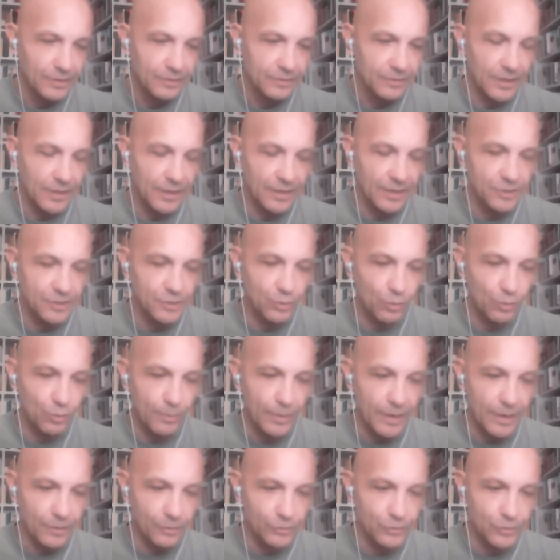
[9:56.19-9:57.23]
dell'essere
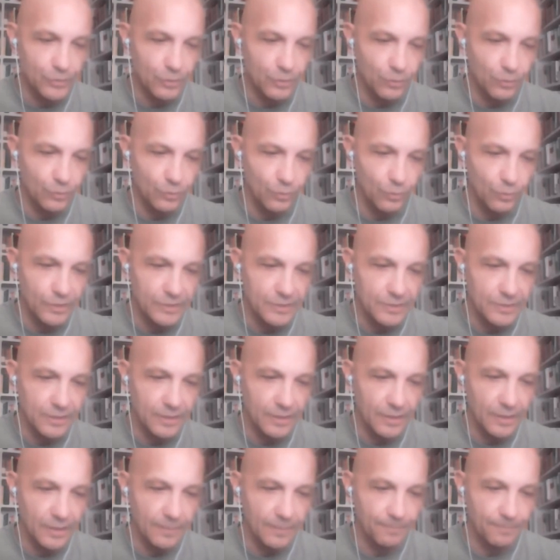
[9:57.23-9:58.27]
umano secondo
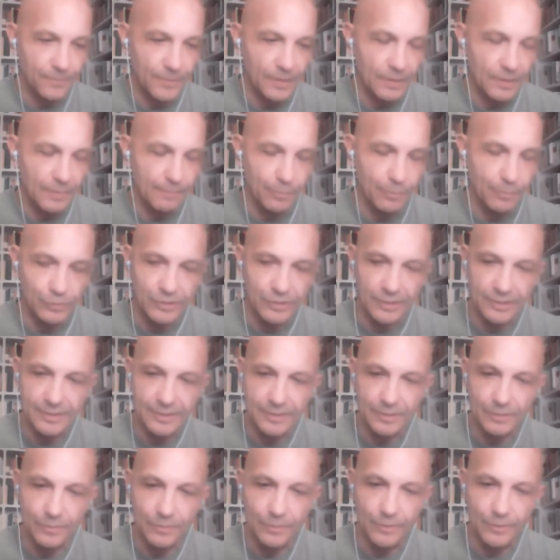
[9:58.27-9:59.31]
queste
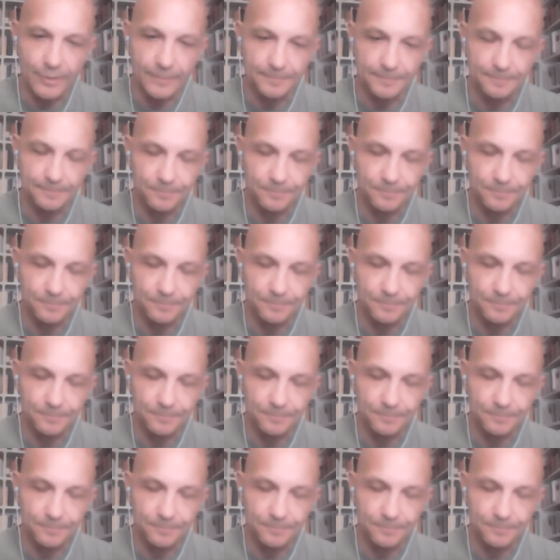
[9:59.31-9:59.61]
impostazioni.